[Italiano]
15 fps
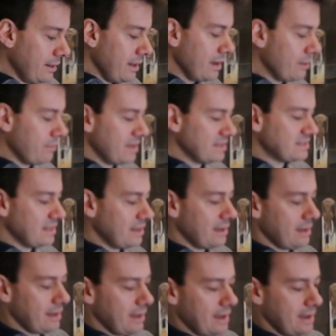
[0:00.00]
E
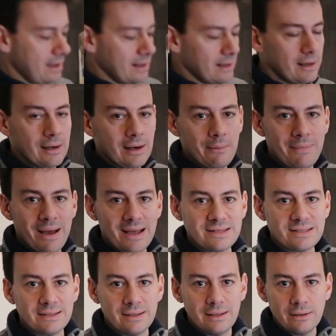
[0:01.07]
questa è la
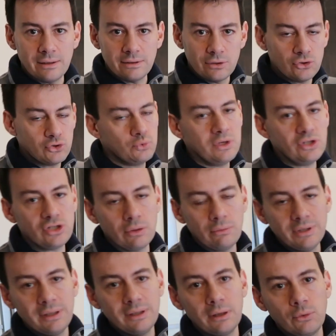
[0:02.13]
base del, dello switch,
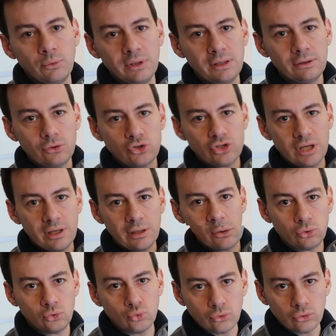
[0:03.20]
qui, de, qui, dentro c'è
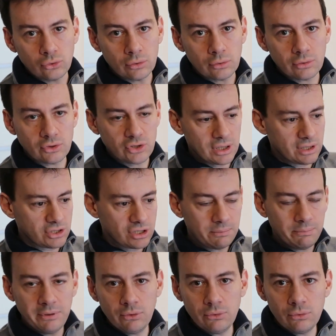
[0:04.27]
tutto, qui c'è la
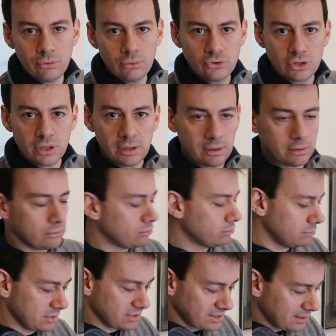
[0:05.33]
CPU, c'è
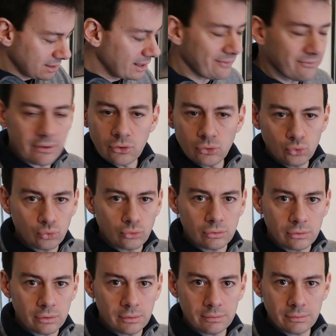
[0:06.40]
la scheda grafica,
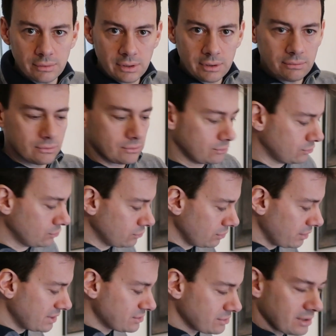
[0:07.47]
tutto. Eh? Tutto
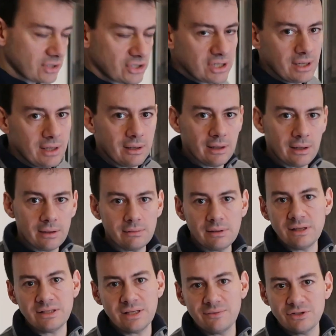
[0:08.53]
il resto che c'è
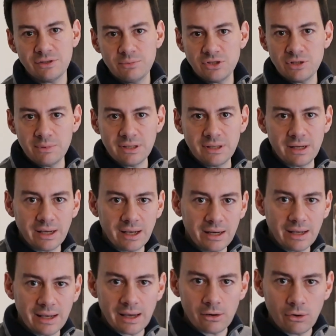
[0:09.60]
e serve semplicemente a
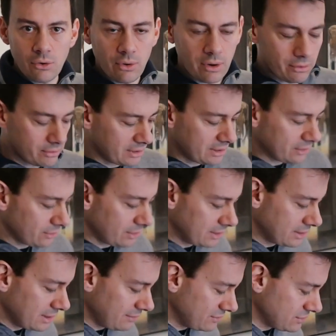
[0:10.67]
ricaricarlo o a connetterlo
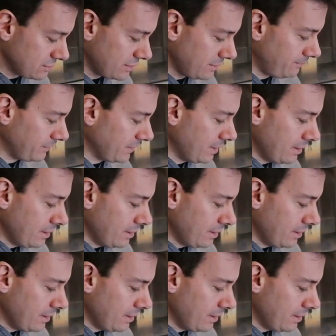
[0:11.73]
al televisore.